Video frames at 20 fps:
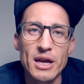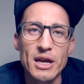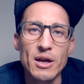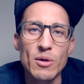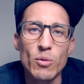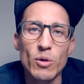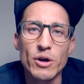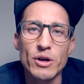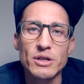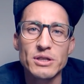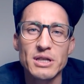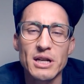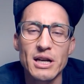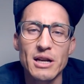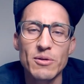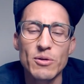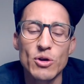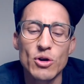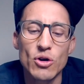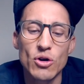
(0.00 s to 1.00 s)
Y bueno, ese
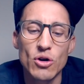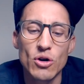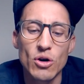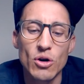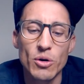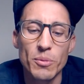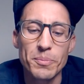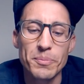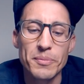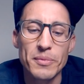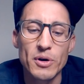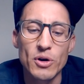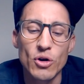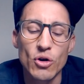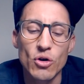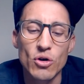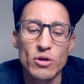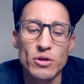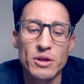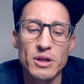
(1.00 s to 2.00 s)
libro lo
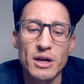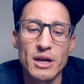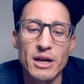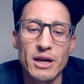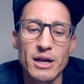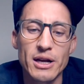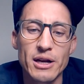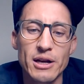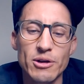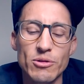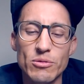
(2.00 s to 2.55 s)
encontré